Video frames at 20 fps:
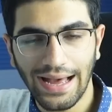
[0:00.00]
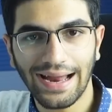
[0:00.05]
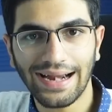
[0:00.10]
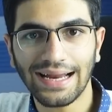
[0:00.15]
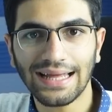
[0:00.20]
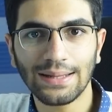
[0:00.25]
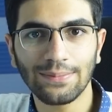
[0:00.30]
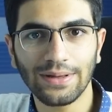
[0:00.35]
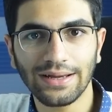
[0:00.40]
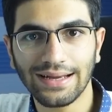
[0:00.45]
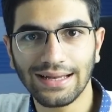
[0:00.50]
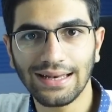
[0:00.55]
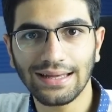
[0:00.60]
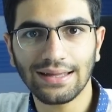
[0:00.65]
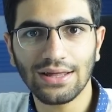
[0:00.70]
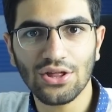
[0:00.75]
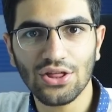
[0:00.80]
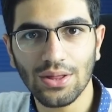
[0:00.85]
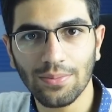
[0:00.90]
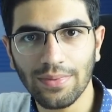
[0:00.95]
Herhangi bir
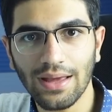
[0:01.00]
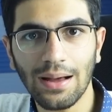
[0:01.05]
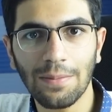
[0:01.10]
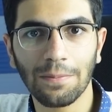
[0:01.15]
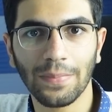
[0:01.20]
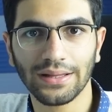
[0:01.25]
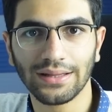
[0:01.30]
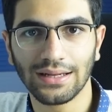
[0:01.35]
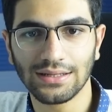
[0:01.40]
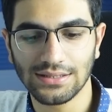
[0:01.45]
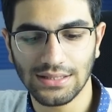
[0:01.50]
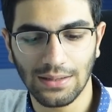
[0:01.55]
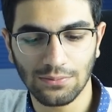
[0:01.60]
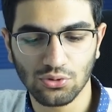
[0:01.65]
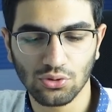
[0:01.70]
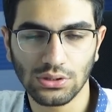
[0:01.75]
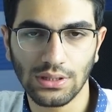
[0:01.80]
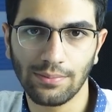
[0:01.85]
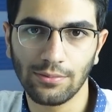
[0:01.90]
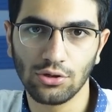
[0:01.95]
klik işlemi yapmadan,
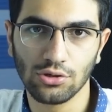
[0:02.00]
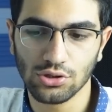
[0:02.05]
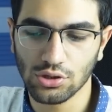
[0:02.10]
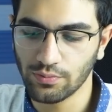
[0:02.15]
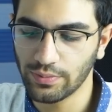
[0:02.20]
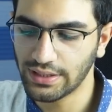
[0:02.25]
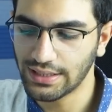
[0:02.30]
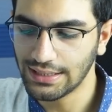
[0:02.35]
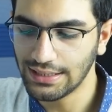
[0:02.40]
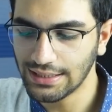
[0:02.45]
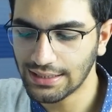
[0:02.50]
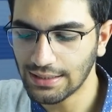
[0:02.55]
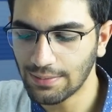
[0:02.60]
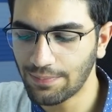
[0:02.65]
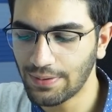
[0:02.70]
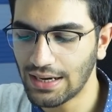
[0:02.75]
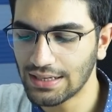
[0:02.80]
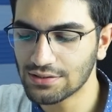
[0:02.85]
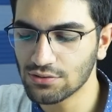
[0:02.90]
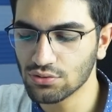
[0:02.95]
Samsung'da biliyorsunuz bir klik
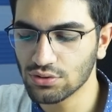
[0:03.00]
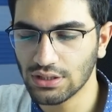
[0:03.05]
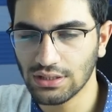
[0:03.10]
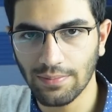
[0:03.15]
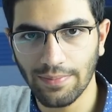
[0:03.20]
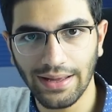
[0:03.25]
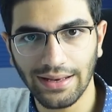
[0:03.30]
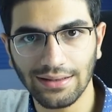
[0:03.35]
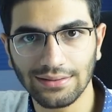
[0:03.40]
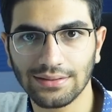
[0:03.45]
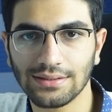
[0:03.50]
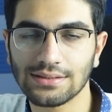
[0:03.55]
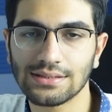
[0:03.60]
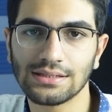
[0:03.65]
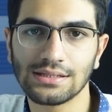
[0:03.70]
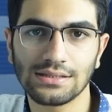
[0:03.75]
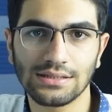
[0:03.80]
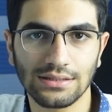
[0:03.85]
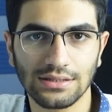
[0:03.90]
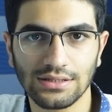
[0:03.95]
yaparsanız üzerine
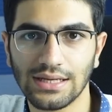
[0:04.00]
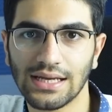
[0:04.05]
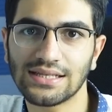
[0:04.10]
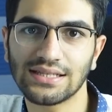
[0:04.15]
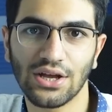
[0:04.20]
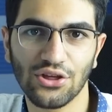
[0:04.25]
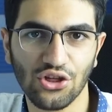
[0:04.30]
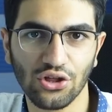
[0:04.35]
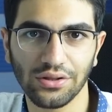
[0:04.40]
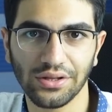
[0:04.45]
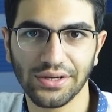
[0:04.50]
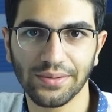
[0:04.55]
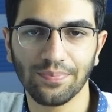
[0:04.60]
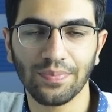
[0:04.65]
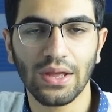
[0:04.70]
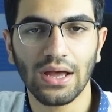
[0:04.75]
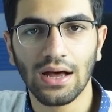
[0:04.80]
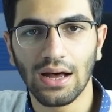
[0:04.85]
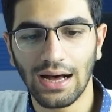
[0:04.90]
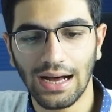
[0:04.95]
bekletirsiniz cihaz açılır.
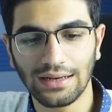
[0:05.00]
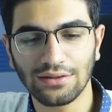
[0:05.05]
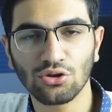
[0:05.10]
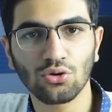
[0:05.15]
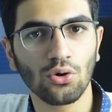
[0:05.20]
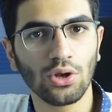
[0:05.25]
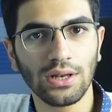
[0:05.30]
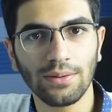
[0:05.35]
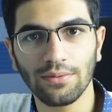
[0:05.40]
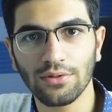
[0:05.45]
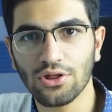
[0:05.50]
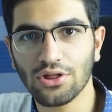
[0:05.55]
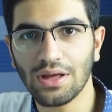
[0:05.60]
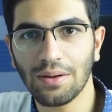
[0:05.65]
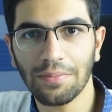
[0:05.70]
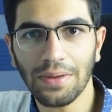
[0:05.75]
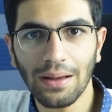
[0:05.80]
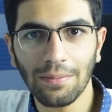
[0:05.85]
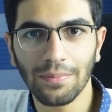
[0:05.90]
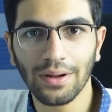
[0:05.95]
Artık öyle bir
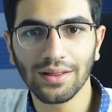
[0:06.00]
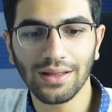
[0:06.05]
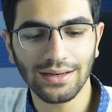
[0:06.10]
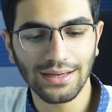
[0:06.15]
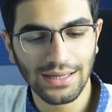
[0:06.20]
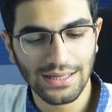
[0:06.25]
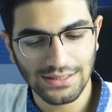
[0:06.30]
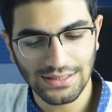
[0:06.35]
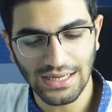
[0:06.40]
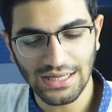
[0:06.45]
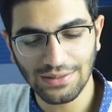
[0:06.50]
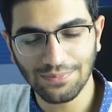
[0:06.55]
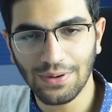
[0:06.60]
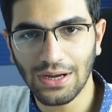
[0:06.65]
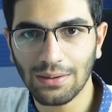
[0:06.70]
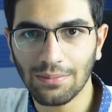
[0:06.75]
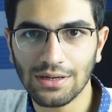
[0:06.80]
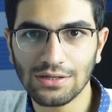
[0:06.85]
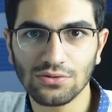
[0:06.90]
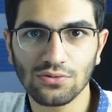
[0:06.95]
işlem yapmadan sadece
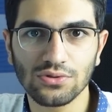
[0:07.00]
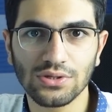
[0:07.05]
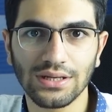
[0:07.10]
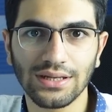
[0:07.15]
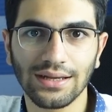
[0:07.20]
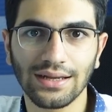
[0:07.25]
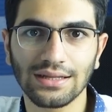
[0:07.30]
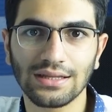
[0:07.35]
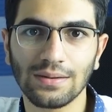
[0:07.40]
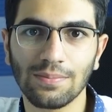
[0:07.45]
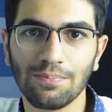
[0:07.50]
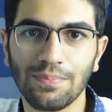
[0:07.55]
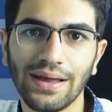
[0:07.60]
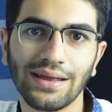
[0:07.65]
parmağınızı üzerine getirip